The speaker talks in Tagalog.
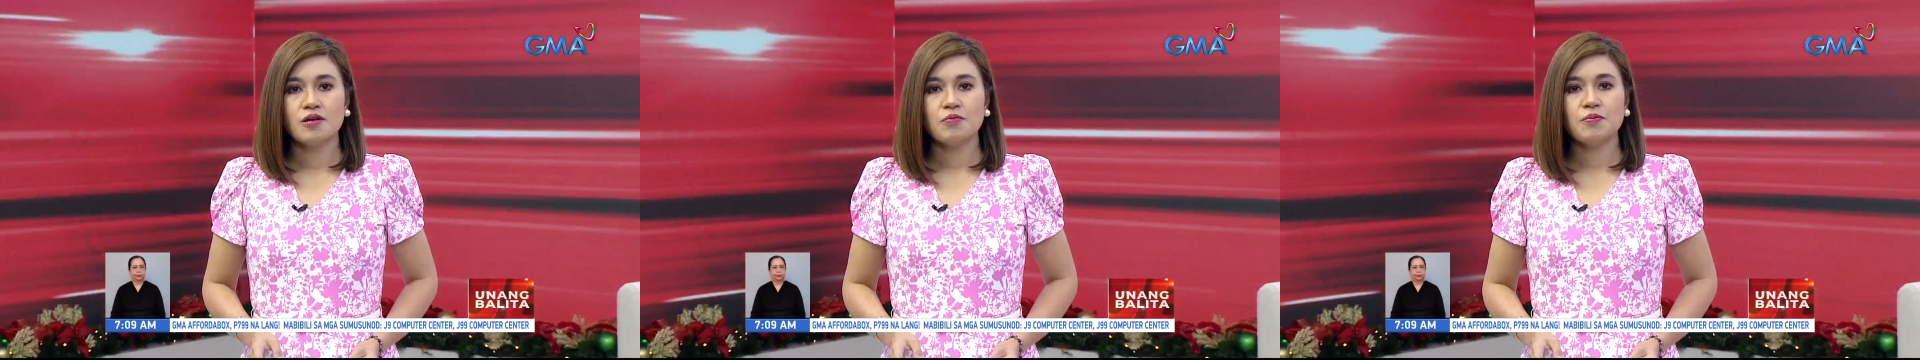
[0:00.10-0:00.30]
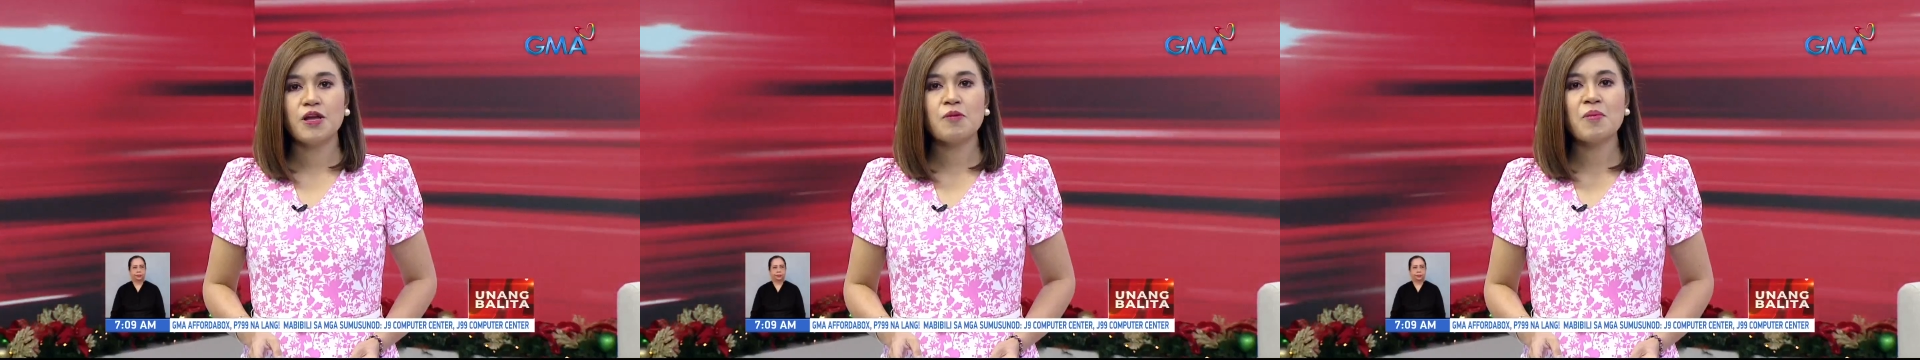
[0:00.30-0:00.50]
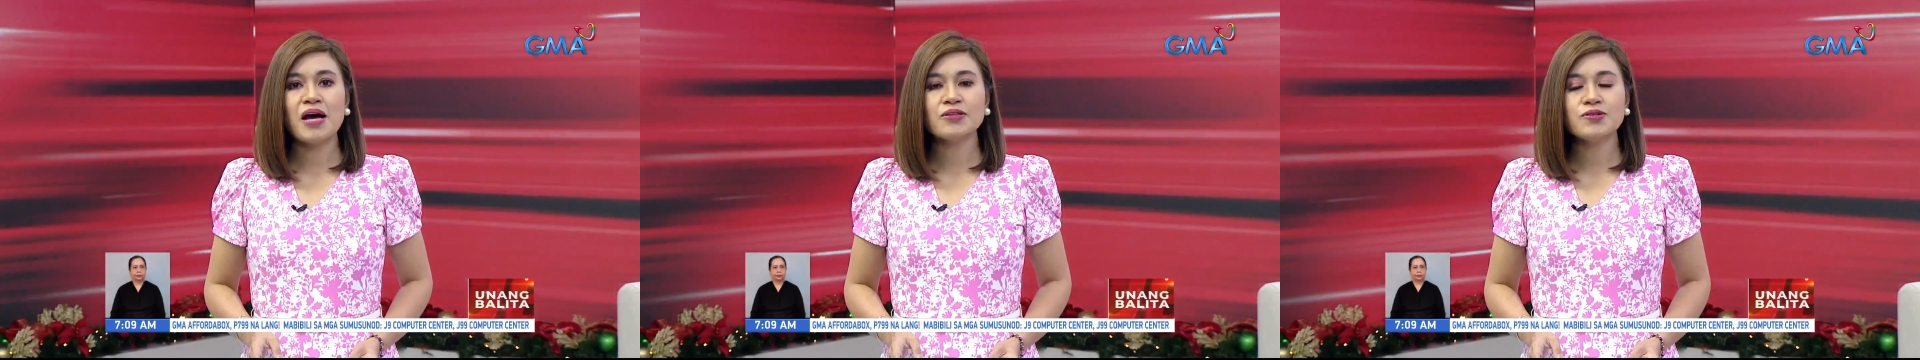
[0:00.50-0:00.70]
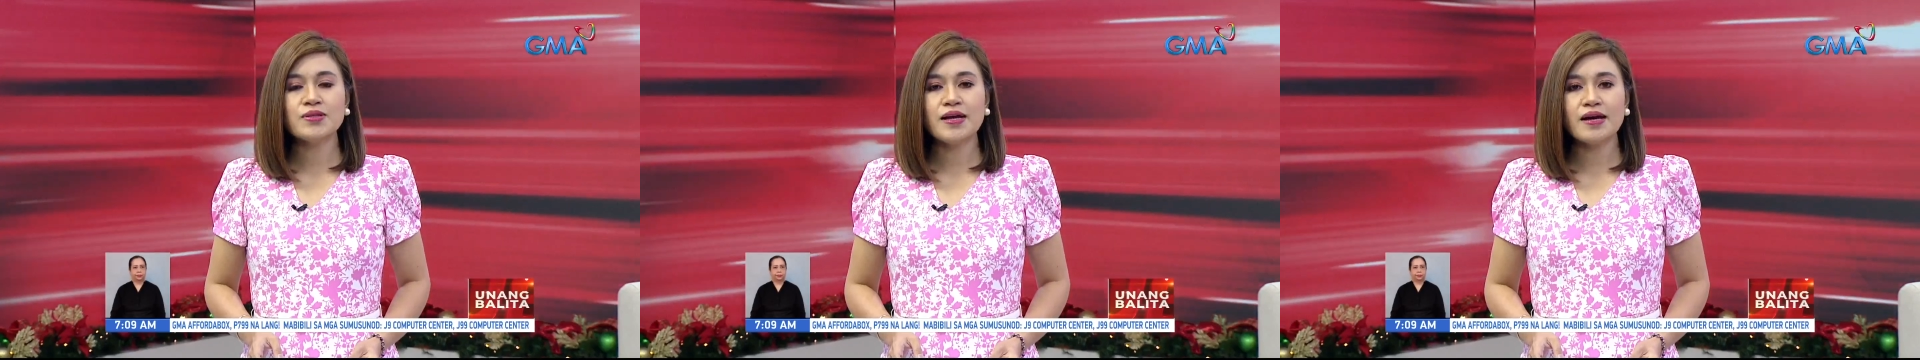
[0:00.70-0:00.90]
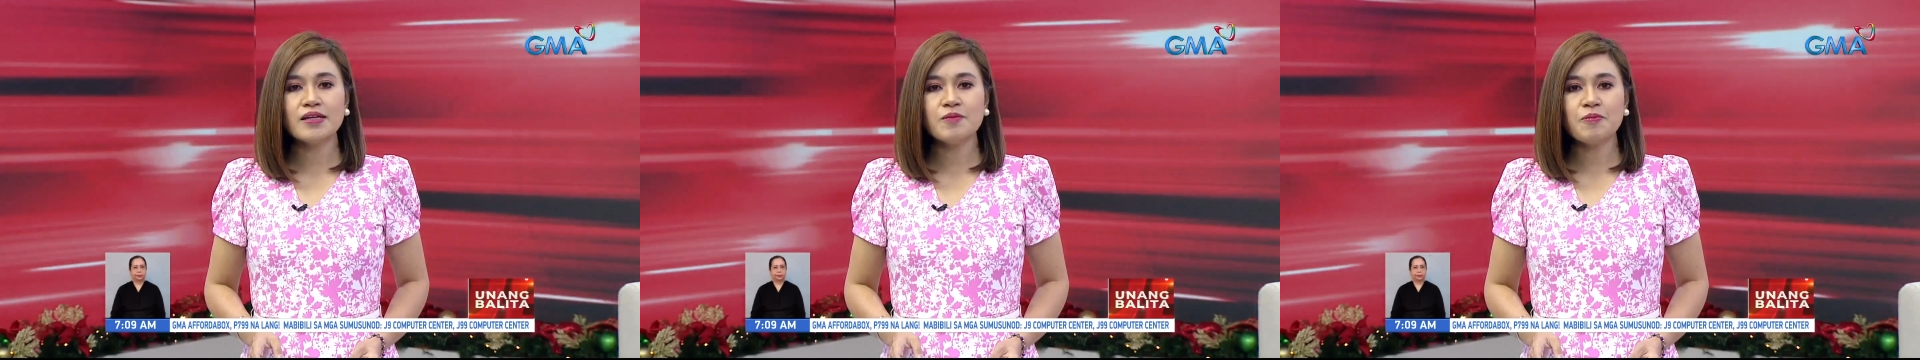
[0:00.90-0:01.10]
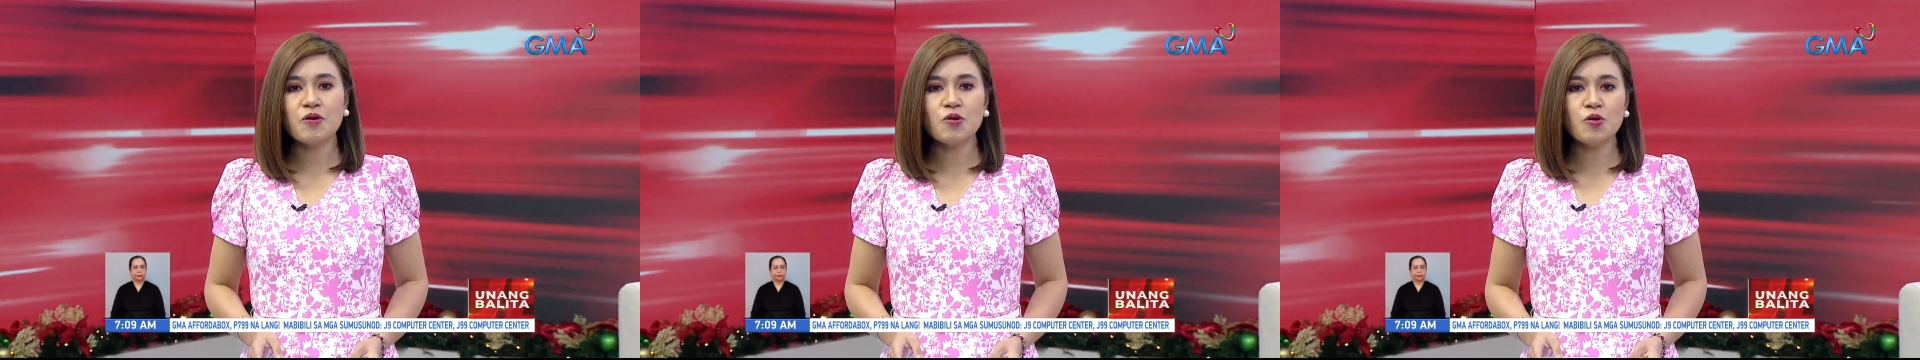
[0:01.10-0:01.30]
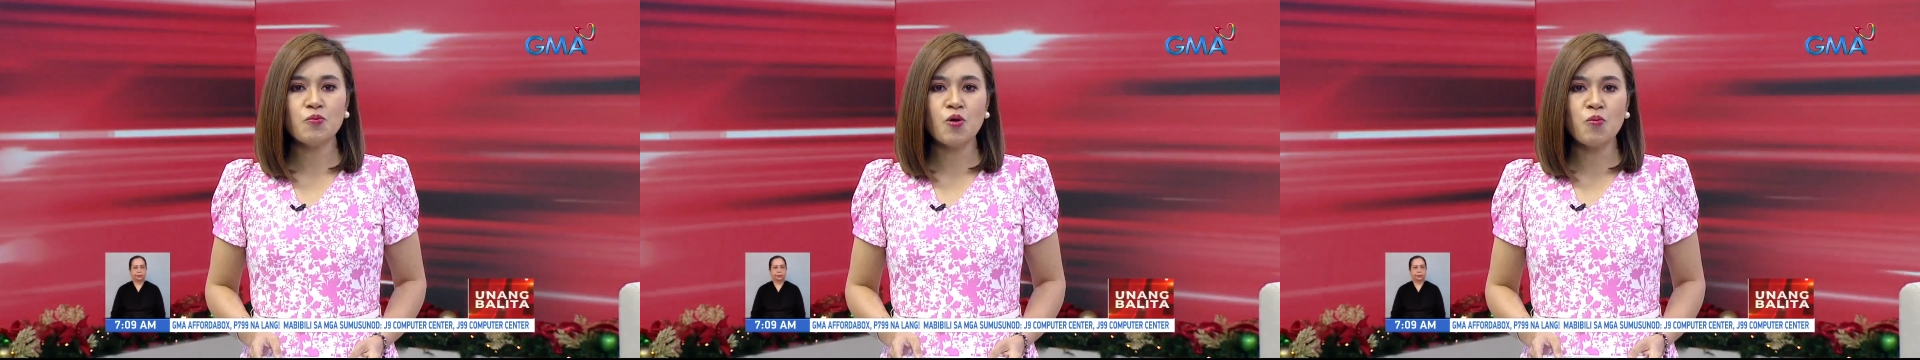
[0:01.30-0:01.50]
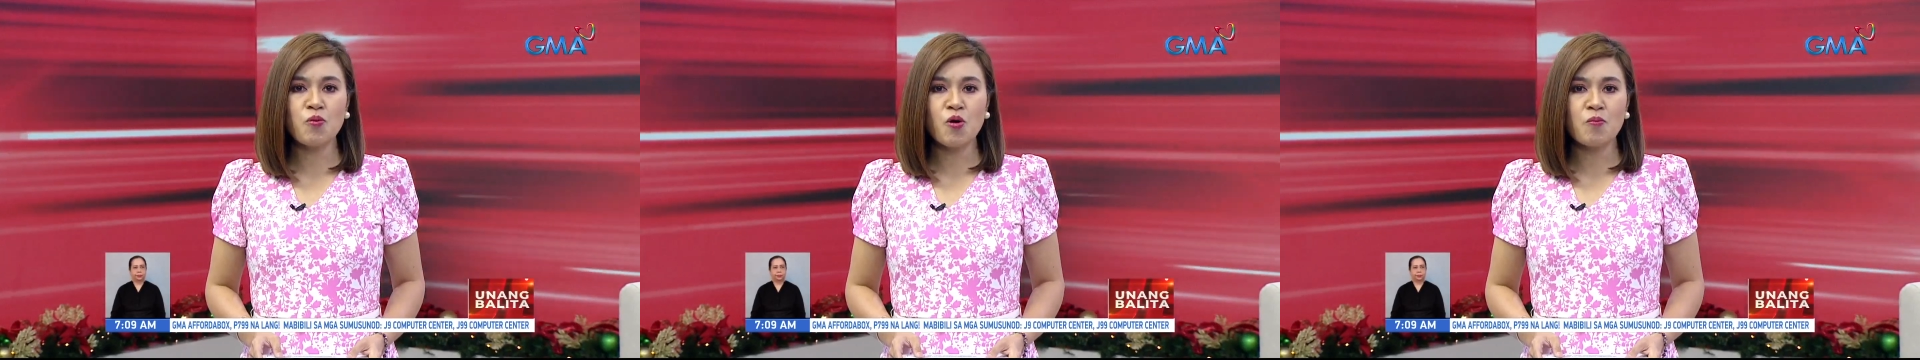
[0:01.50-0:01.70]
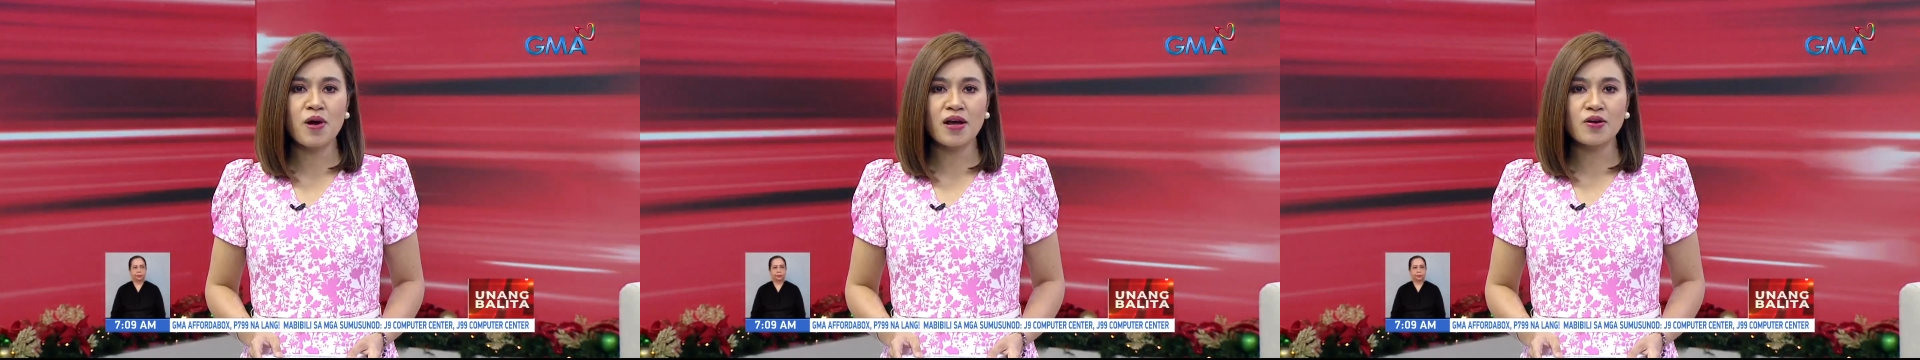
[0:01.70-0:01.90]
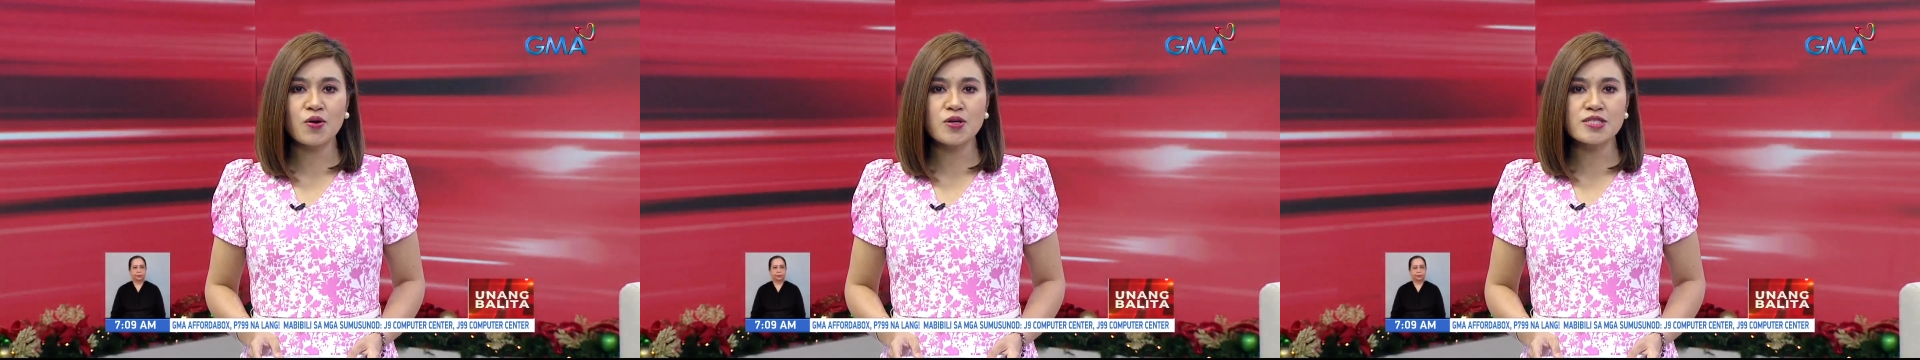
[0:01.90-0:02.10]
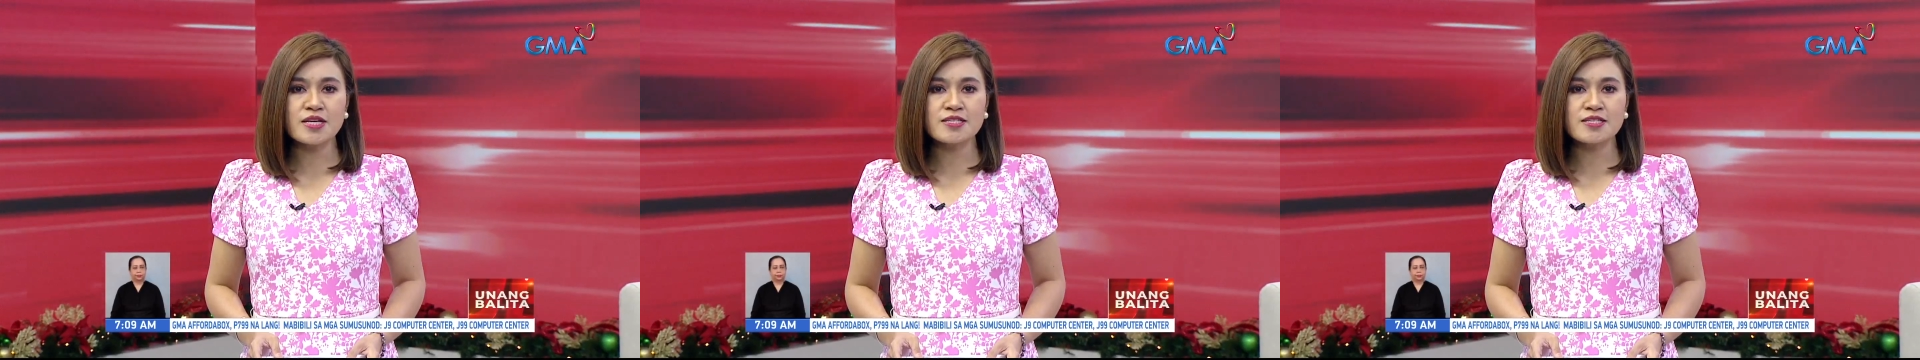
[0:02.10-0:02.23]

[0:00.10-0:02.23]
Pirmado na ni Pangulong Bongbong Marcos